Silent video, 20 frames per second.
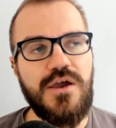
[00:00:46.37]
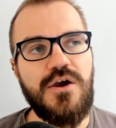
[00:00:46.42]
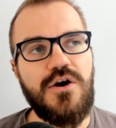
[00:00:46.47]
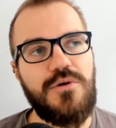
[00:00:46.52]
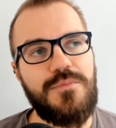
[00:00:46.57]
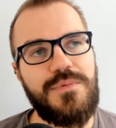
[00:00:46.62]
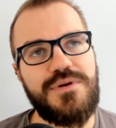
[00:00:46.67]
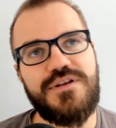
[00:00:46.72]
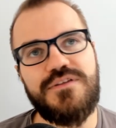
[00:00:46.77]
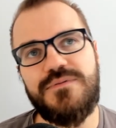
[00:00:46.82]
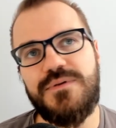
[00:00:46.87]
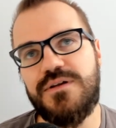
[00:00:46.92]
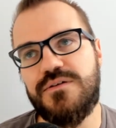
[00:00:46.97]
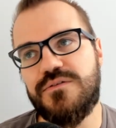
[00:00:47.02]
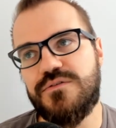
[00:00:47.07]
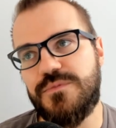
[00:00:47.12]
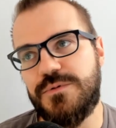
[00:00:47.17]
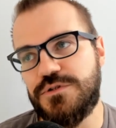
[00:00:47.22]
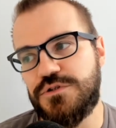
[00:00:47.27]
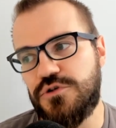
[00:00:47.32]
Und man deswegen
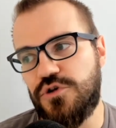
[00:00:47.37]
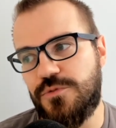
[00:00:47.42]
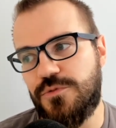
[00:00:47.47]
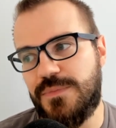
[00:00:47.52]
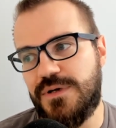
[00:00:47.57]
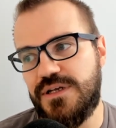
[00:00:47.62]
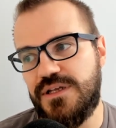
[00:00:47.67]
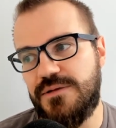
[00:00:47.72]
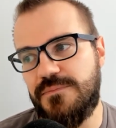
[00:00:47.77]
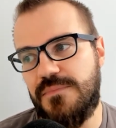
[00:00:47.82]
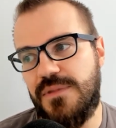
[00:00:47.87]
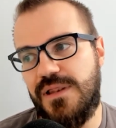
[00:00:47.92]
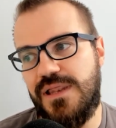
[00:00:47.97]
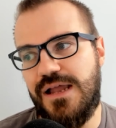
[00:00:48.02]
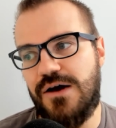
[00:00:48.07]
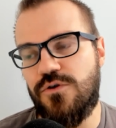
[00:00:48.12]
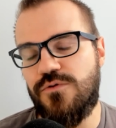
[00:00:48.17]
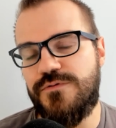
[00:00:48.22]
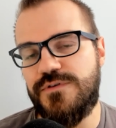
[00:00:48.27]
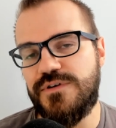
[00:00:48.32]
zum Beispiel nochmal im
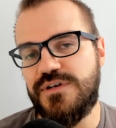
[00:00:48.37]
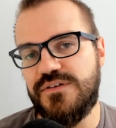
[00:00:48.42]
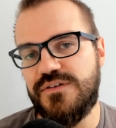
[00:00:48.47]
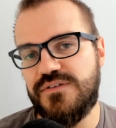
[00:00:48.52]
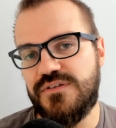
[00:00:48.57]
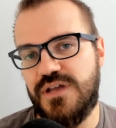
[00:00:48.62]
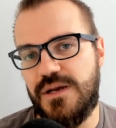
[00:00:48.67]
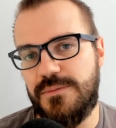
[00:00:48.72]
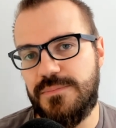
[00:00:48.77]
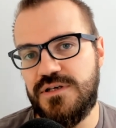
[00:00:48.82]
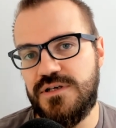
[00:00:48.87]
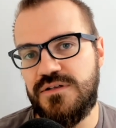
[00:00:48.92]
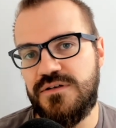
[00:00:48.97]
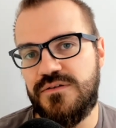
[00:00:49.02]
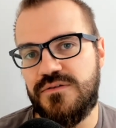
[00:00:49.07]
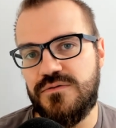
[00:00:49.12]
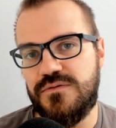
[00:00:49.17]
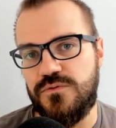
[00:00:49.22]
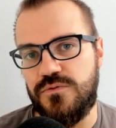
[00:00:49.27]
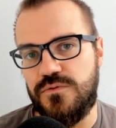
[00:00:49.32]
Laufe des
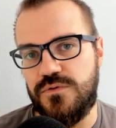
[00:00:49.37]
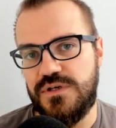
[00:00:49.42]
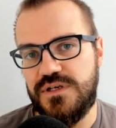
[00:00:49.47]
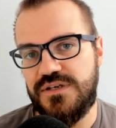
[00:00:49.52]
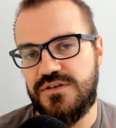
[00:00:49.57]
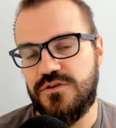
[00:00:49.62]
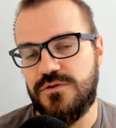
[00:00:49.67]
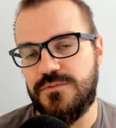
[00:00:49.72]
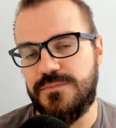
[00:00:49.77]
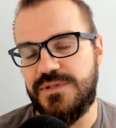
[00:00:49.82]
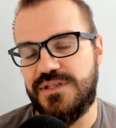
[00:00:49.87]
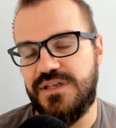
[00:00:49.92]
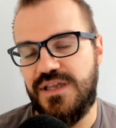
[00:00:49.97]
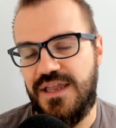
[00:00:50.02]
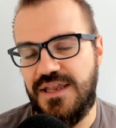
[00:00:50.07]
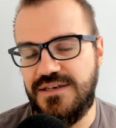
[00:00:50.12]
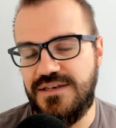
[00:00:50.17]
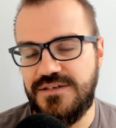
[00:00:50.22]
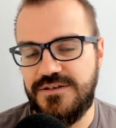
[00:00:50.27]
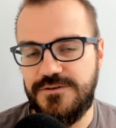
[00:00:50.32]
Aprils, so Richtung Mitte,
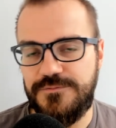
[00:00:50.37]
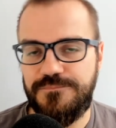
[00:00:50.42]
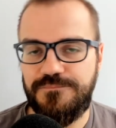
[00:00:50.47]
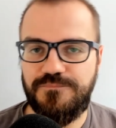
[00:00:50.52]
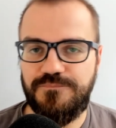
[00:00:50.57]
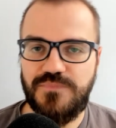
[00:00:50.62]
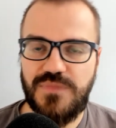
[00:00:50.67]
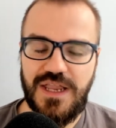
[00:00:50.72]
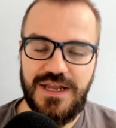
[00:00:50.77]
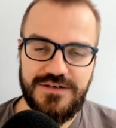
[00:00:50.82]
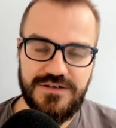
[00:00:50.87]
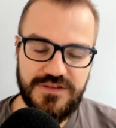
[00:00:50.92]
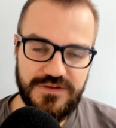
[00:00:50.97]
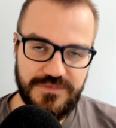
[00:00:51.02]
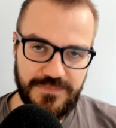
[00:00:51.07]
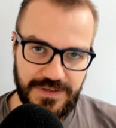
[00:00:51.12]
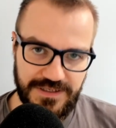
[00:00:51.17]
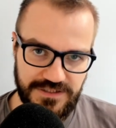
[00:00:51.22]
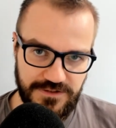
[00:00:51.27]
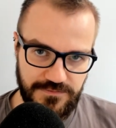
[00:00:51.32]
Ende, eine
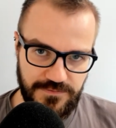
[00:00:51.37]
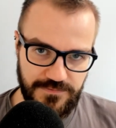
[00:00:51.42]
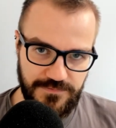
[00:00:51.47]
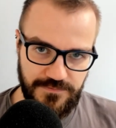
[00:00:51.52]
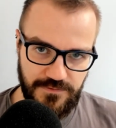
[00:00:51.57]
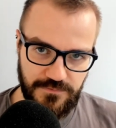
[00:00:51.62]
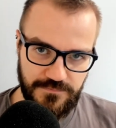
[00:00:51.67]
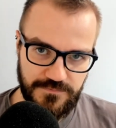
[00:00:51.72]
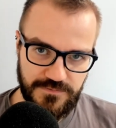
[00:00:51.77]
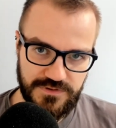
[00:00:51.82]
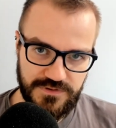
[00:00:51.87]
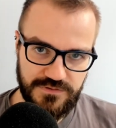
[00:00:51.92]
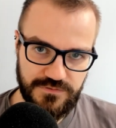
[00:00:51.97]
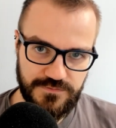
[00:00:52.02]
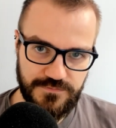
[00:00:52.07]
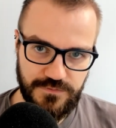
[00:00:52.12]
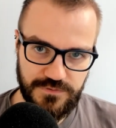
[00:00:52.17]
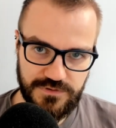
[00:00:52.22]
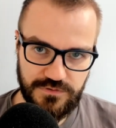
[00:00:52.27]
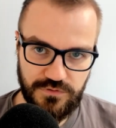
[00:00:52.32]
zweite Veröffentlichung
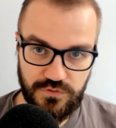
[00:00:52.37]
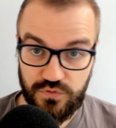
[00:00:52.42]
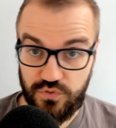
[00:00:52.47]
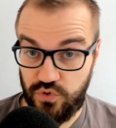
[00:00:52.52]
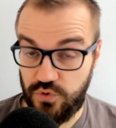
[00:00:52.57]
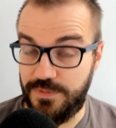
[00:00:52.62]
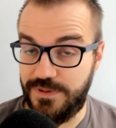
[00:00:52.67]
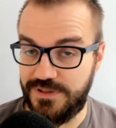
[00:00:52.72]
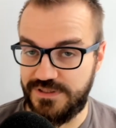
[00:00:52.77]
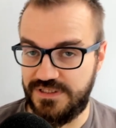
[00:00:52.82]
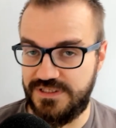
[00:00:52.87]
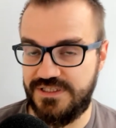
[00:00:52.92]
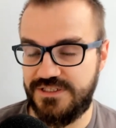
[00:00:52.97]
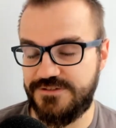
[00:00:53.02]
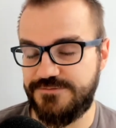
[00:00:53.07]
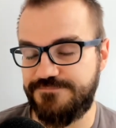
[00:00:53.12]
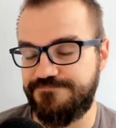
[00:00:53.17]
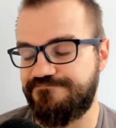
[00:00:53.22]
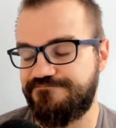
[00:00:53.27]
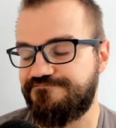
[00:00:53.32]
für den Oktober dann hat.